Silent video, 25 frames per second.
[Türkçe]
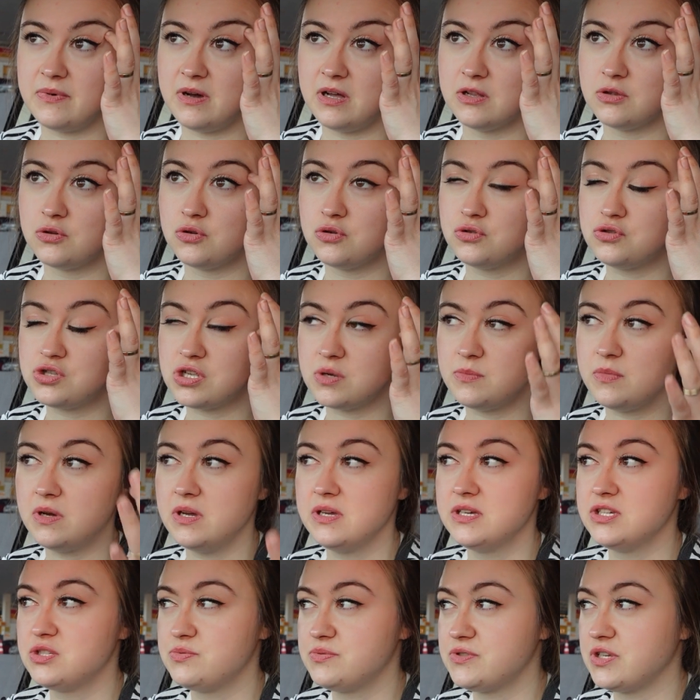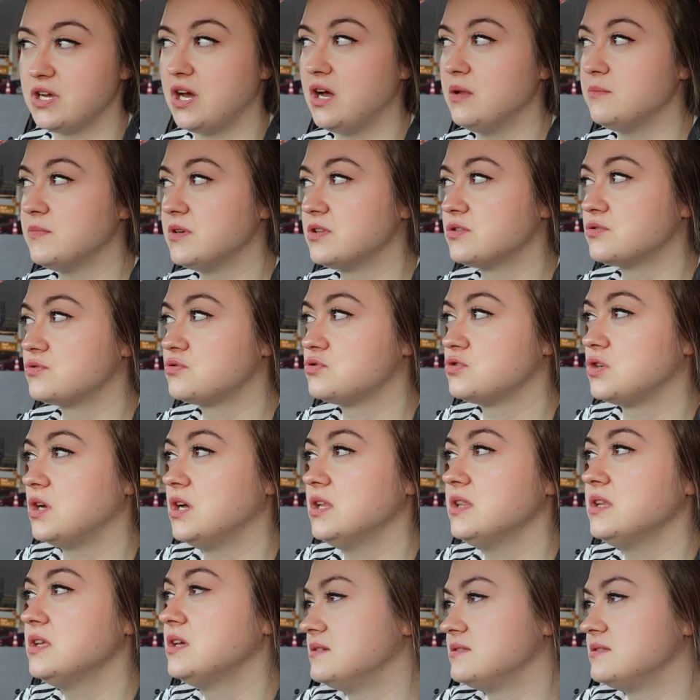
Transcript: alıyoruz ama hiçbir şey almadık şu an.